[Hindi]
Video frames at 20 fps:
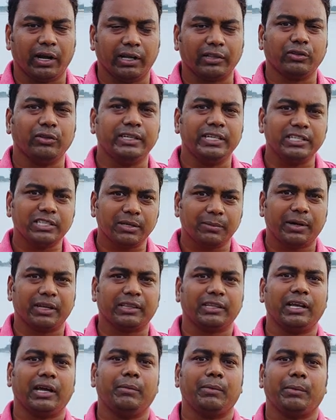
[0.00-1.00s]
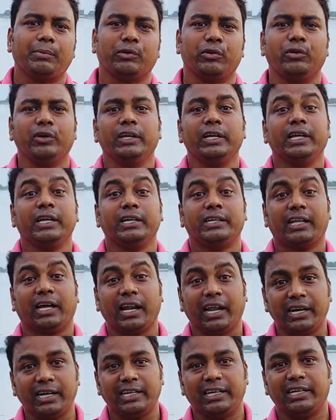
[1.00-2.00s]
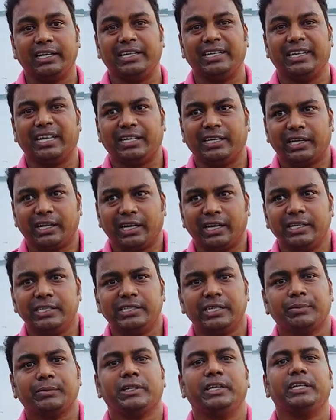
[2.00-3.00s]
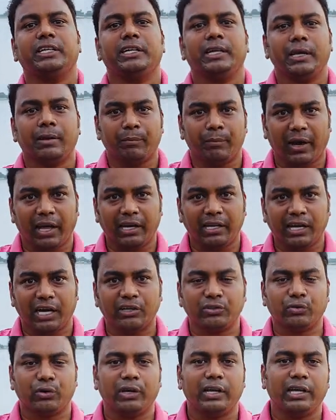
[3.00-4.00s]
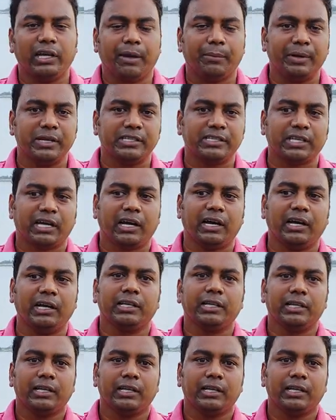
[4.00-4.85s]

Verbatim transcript: होगा तो ये सब बातें हम आपको डराने के लिए नहीं कर रहे हैं जबकि मालिका जो है हमेशा